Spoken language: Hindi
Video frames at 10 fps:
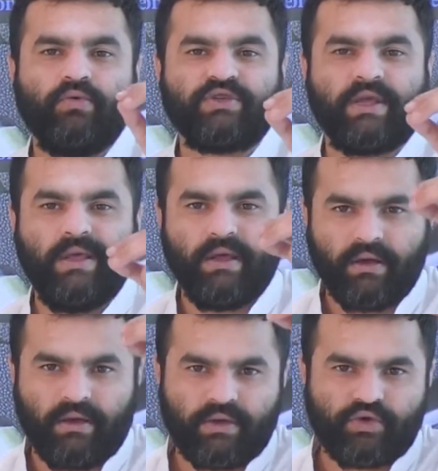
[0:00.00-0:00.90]
उसकी
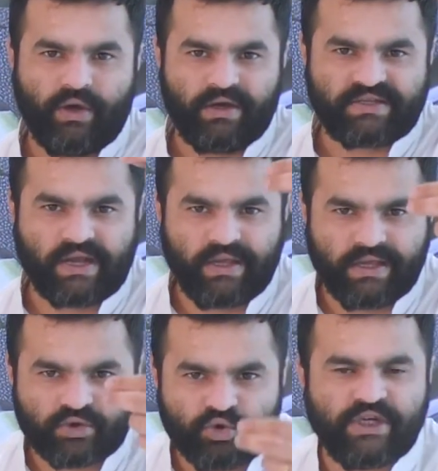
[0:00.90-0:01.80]
जो है असर
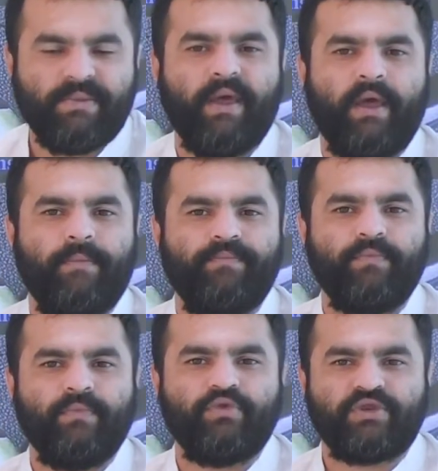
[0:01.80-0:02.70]
की सूची में है
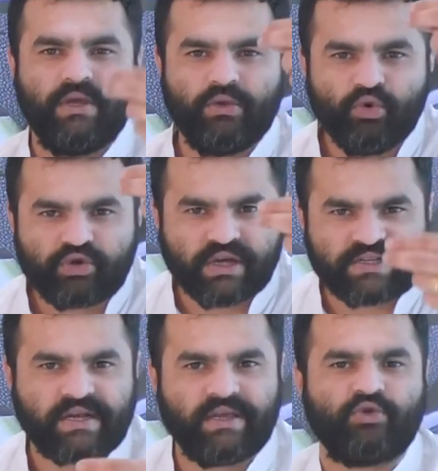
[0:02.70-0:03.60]
उसकी
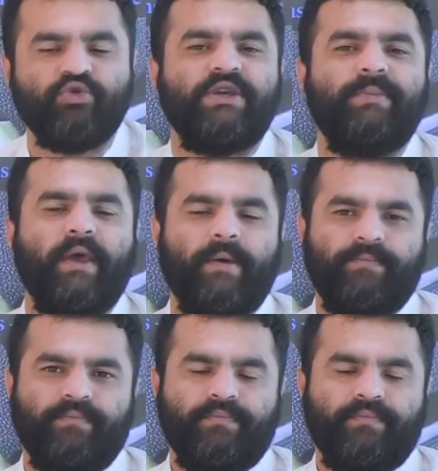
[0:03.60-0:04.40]
दुष्असर की सूची में है